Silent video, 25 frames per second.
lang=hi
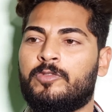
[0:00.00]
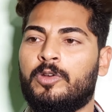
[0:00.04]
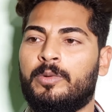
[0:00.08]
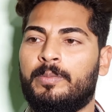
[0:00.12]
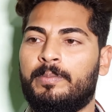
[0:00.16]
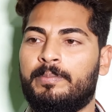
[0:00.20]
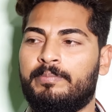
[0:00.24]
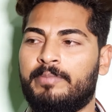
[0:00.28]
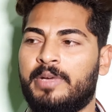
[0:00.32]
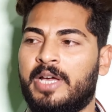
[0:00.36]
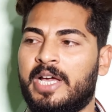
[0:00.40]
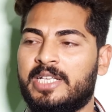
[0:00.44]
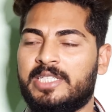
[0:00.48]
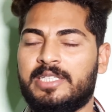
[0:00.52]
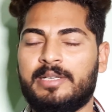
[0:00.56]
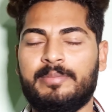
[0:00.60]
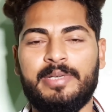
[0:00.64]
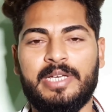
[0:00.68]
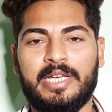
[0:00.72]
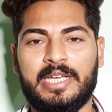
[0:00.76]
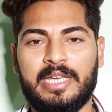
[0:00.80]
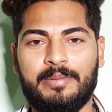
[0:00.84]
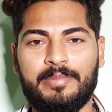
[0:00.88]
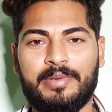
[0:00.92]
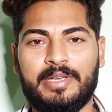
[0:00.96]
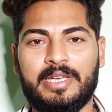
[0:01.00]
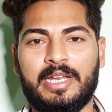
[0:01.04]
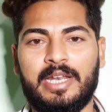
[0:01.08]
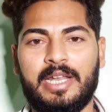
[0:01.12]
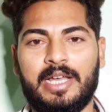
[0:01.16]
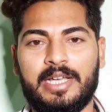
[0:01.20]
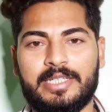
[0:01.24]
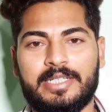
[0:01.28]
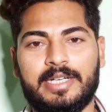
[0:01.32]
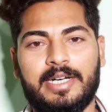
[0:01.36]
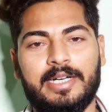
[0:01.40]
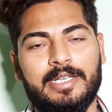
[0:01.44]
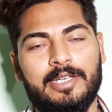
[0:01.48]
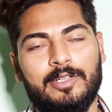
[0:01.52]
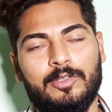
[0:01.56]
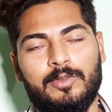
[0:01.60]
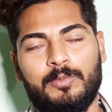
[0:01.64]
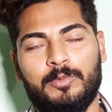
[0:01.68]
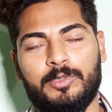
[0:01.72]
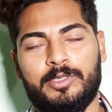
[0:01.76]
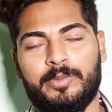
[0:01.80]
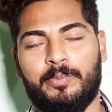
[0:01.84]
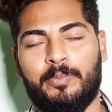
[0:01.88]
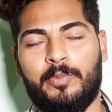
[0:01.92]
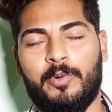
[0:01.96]
तो मैं जब ये गेम खेलना स्टार्ट किया
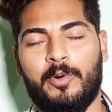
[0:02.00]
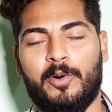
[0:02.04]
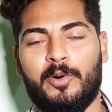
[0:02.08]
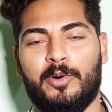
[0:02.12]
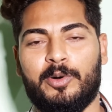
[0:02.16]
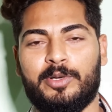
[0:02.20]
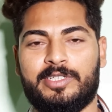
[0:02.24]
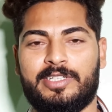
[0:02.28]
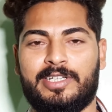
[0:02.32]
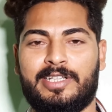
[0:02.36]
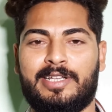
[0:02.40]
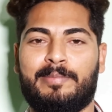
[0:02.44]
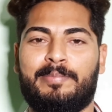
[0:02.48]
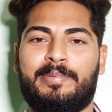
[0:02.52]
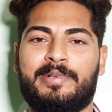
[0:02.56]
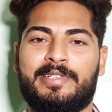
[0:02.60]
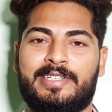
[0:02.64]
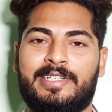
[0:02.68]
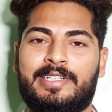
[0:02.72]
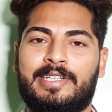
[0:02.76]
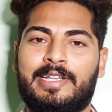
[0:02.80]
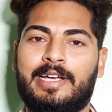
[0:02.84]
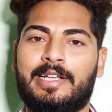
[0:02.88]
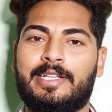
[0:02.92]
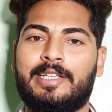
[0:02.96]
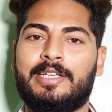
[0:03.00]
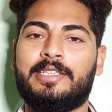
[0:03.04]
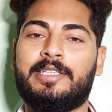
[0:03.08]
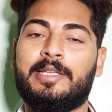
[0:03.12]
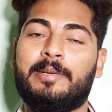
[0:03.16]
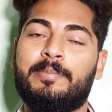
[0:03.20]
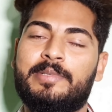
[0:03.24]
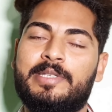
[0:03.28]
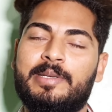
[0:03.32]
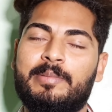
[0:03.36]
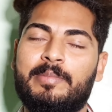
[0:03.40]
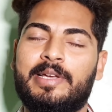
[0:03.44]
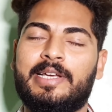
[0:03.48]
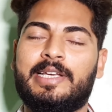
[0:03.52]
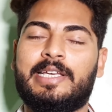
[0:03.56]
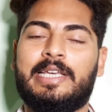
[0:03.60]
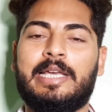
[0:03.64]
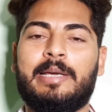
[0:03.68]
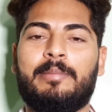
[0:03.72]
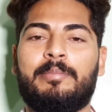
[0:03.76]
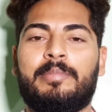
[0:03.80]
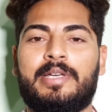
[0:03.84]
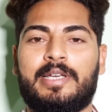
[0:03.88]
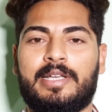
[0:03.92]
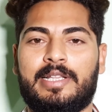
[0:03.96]
तो मुझे बहुत ज़्यादा पसंद आया था तब से मैं
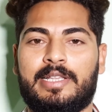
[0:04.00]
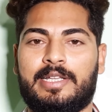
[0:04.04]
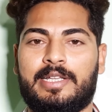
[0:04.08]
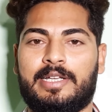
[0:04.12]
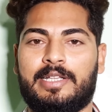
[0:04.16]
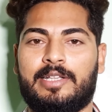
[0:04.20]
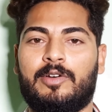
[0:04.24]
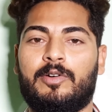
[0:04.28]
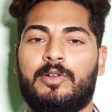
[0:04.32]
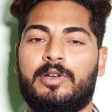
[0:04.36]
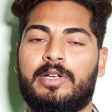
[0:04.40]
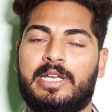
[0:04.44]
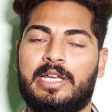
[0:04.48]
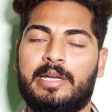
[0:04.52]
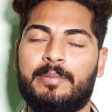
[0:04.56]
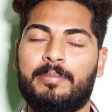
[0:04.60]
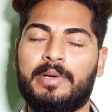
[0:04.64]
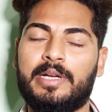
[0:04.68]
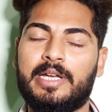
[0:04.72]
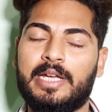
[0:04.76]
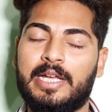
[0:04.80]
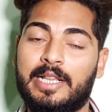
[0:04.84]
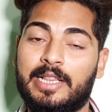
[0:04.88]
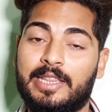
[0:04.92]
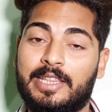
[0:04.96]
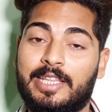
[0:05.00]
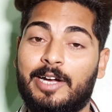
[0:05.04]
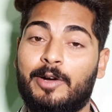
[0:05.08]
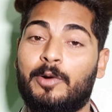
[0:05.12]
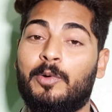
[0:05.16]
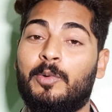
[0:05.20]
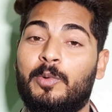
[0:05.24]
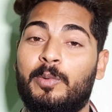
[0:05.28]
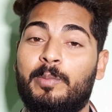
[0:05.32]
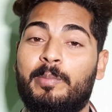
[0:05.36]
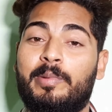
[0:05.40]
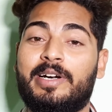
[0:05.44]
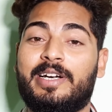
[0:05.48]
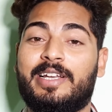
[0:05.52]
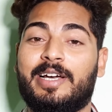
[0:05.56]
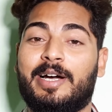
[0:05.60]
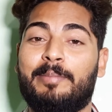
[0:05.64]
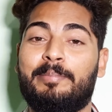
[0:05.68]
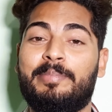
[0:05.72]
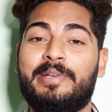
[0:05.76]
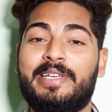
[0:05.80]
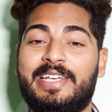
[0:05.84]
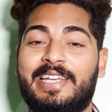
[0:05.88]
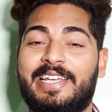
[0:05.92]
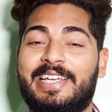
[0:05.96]
गेम खेलता था और गेम खेलता हूँ बट
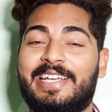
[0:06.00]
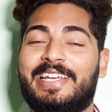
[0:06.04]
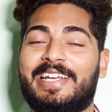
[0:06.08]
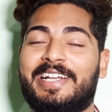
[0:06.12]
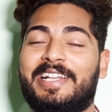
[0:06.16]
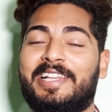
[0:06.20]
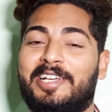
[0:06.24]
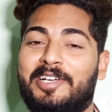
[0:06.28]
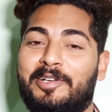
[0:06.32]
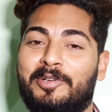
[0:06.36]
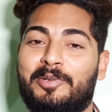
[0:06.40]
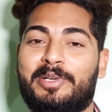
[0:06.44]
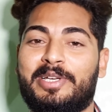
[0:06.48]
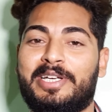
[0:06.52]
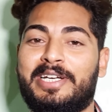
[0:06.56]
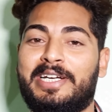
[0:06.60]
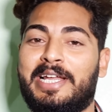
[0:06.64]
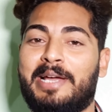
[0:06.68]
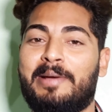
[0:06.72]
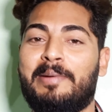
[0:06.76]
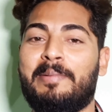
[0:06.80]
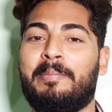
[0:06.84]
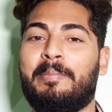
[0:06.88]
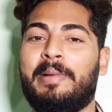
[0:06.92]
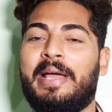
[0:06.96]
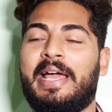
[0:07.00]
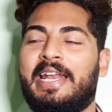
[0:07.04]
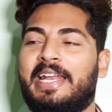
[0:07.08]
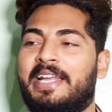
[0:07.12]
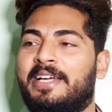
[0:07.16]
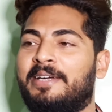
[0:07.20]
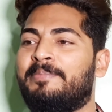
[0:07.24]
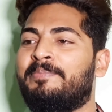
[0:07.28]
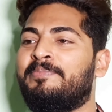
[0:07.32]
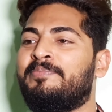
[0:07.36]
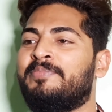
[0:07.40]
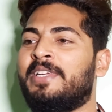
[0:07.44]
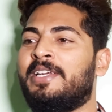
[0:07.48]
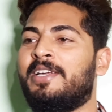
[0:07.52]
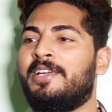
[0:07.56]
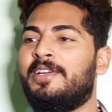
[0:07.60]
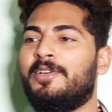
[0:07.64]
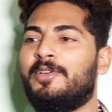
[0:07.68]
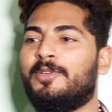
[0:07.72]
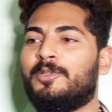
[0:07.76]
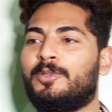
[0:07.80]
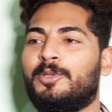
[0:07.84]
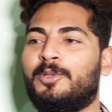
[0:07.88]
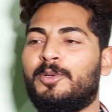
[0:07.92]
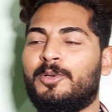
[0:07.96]
अभी नहीं खेलता क्योंकि इंडिया में बैन है
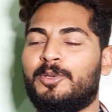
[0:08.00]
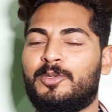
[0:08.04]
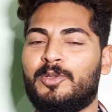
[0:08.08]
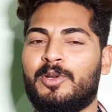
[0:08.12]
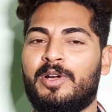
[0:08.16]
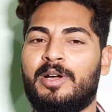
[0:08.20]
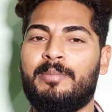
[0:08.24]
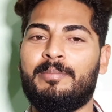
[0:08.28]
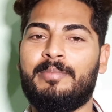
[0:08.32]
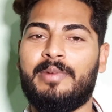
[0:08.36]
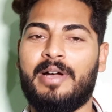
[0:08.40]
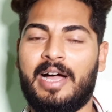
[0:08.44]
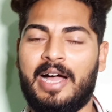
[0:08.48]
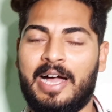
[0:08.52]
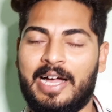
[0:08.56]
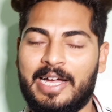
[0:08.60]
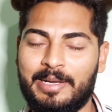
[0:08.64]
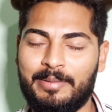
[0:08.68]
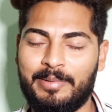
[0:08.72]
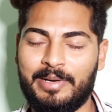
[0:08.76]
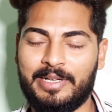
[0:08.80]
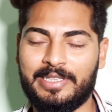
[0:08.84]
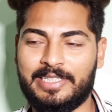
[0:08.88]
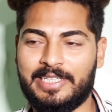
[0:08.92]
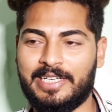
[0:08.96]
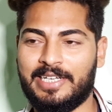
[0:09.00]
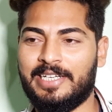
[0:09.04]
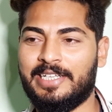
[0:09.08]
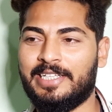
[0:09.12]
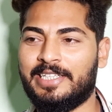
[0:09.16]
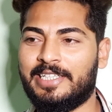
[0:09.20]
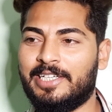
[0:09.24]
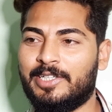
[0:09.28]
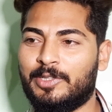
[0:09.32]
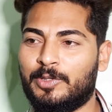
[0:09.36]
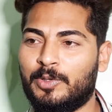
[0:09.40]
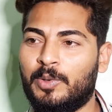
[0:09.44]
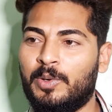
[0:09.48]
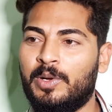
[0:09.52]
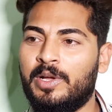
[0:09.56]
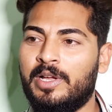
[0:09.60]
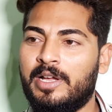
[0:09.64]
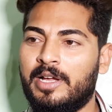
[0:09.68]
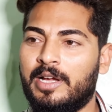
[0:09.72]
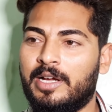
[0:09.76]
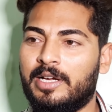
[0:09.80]
तो दोस्तों हम आगे बात कर लेते हैं तो